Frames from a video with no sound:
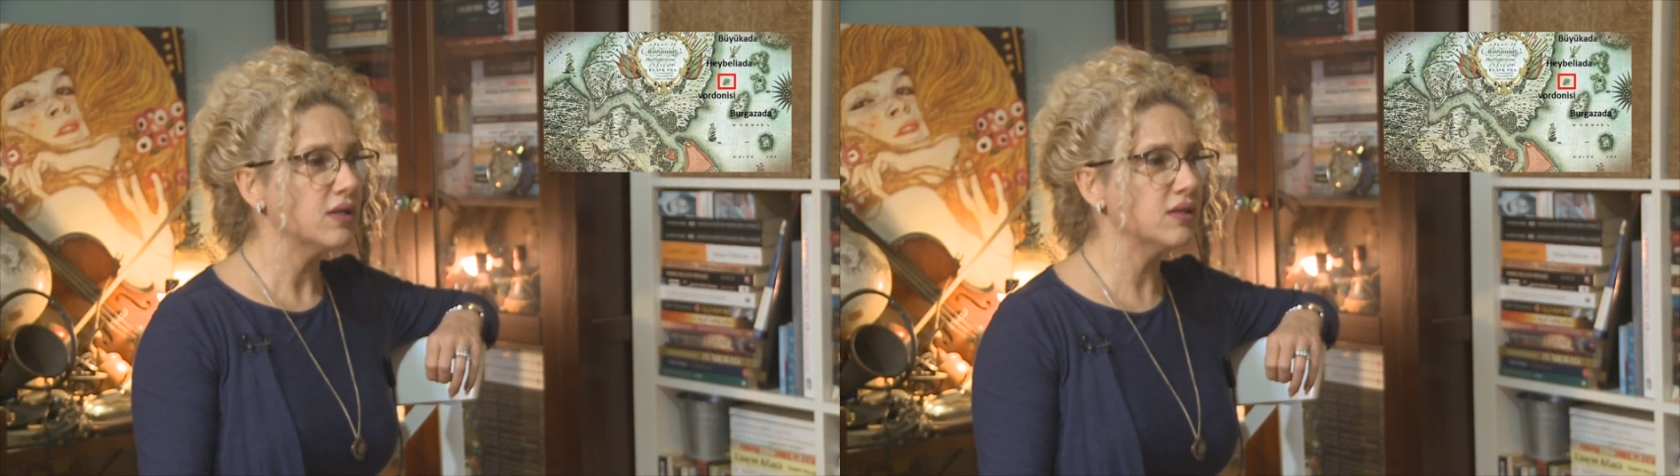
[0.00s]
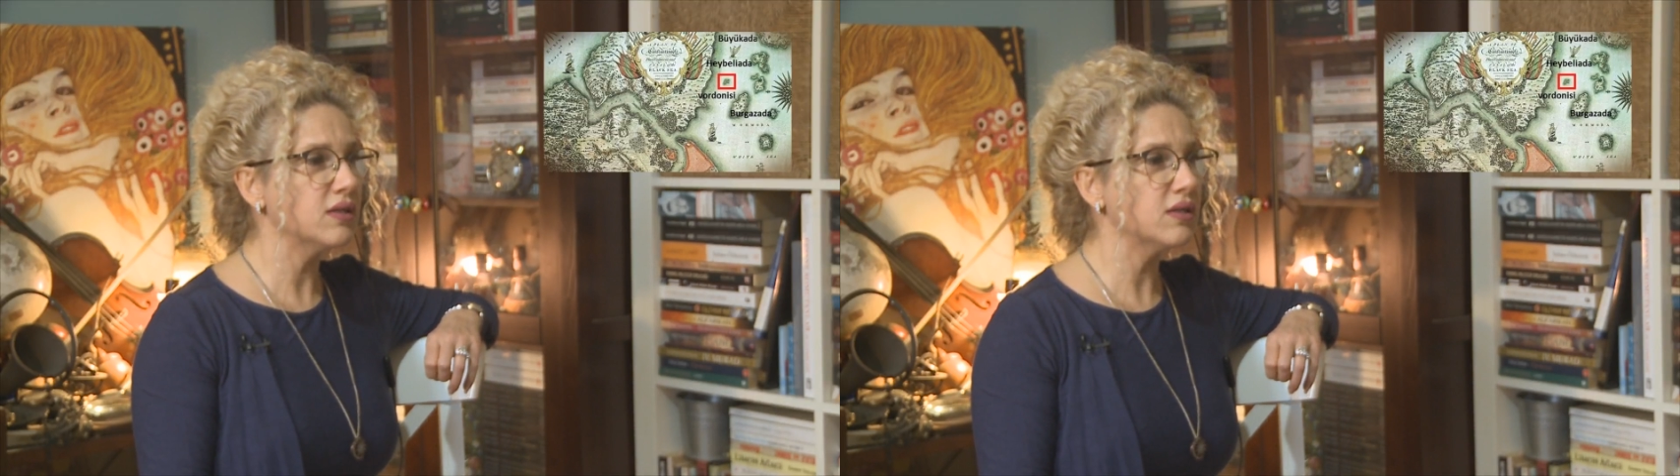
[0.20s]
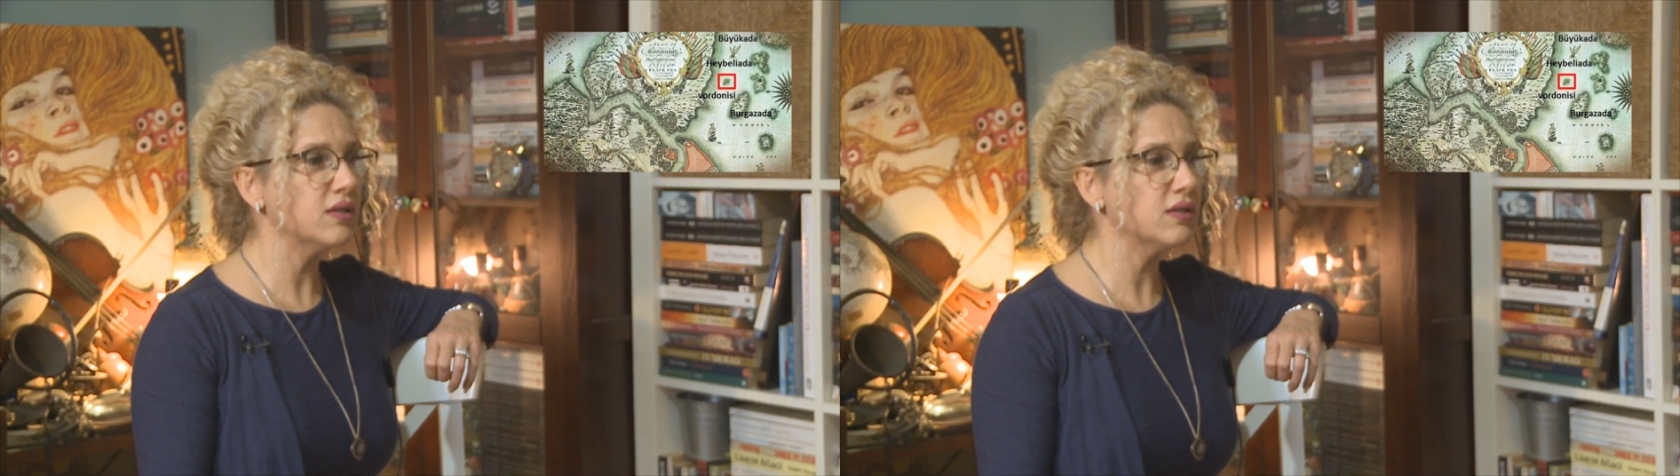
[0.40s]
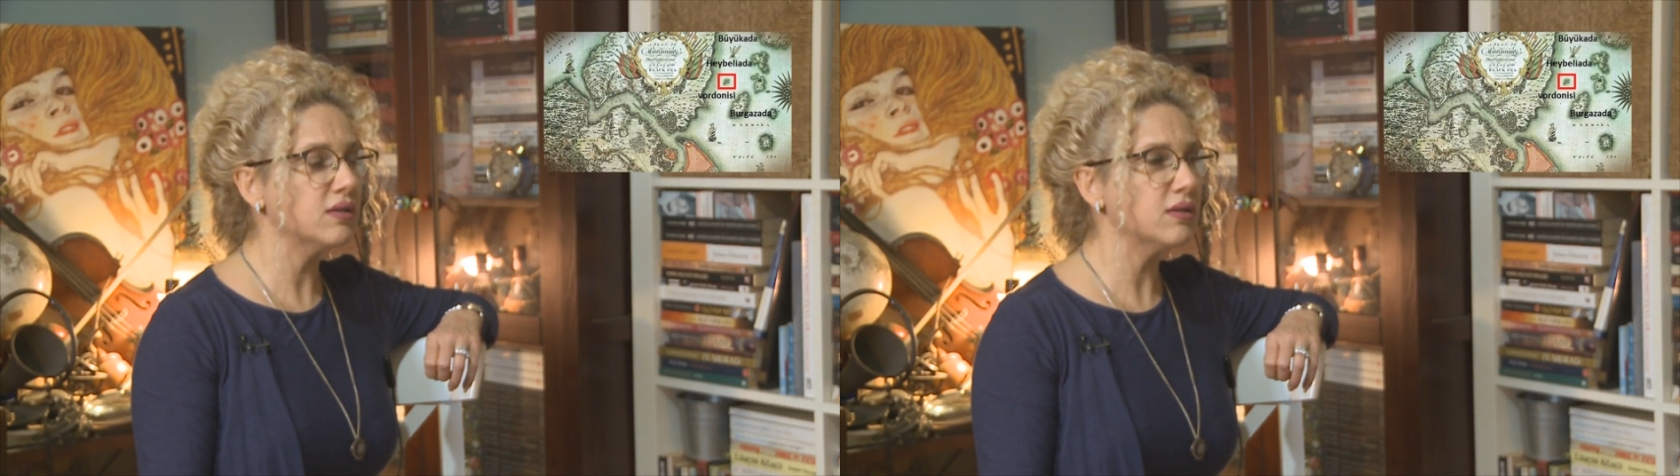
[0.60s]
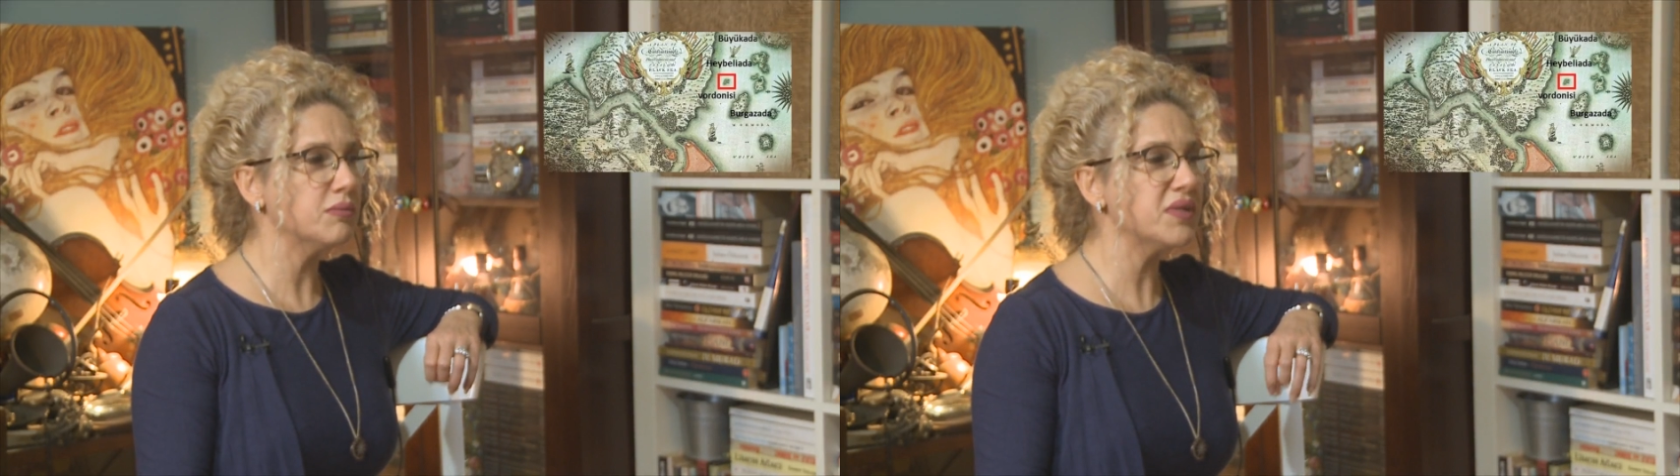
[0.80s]
e,
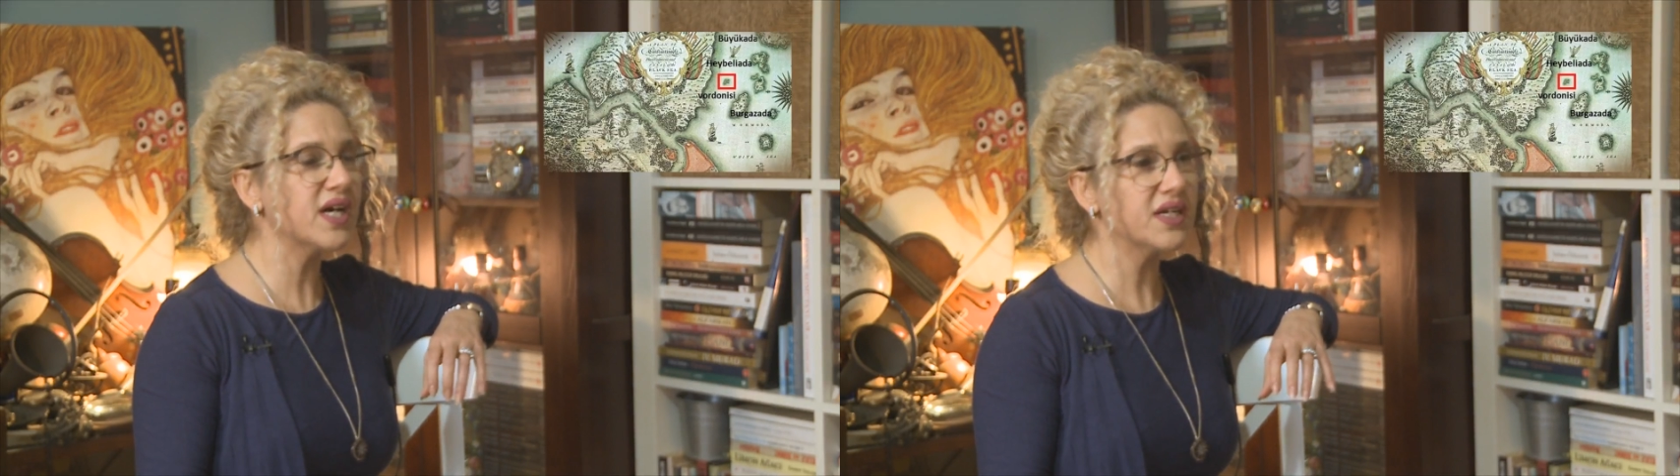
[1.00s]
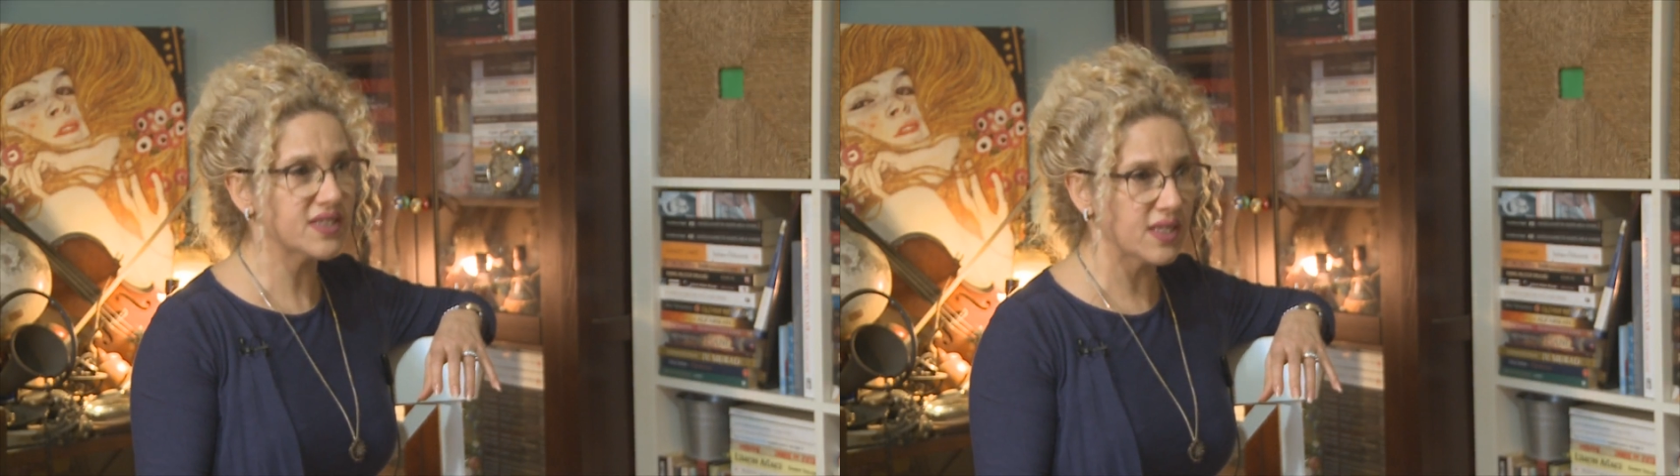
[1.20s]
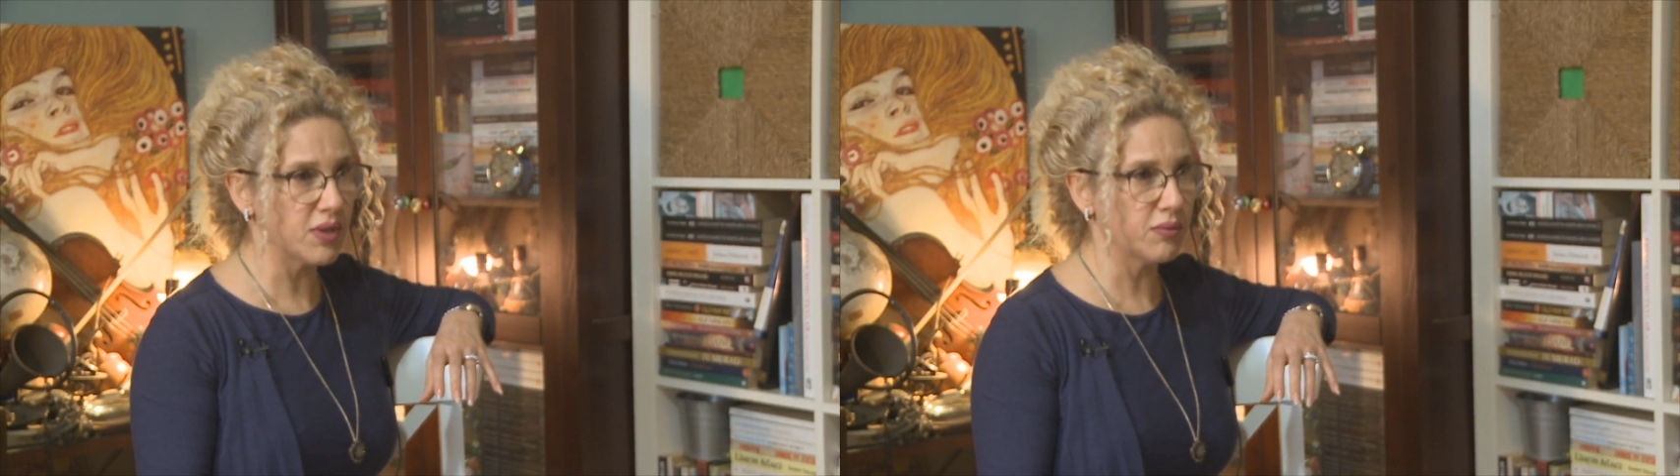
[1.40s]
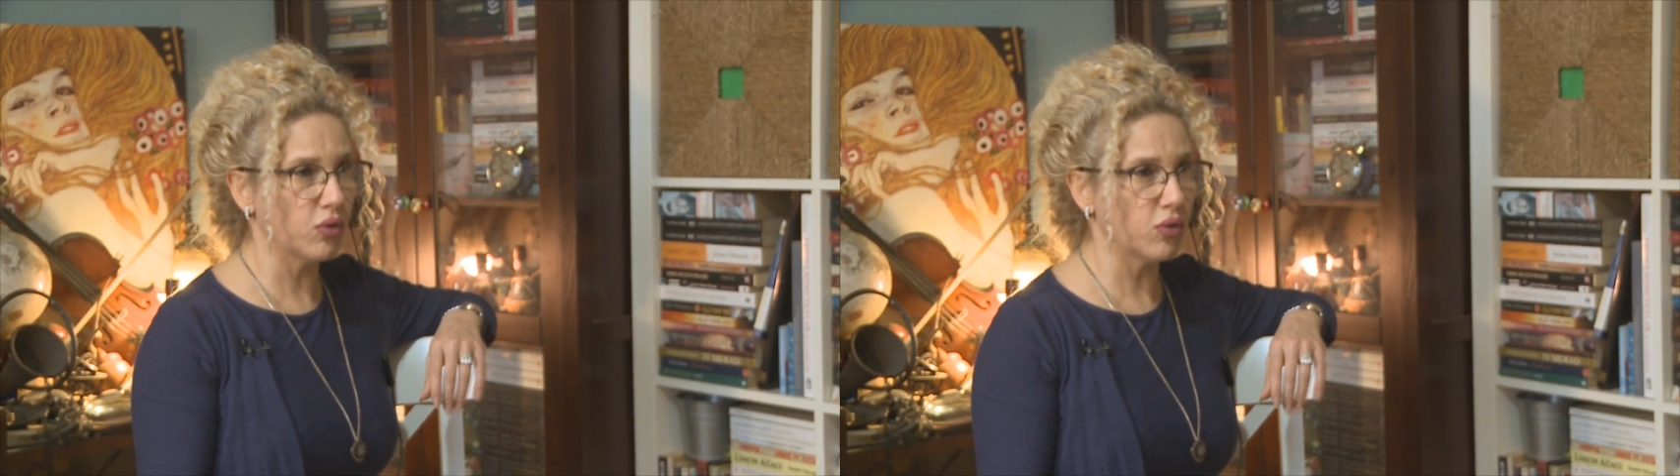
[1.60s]
birkaç sebebi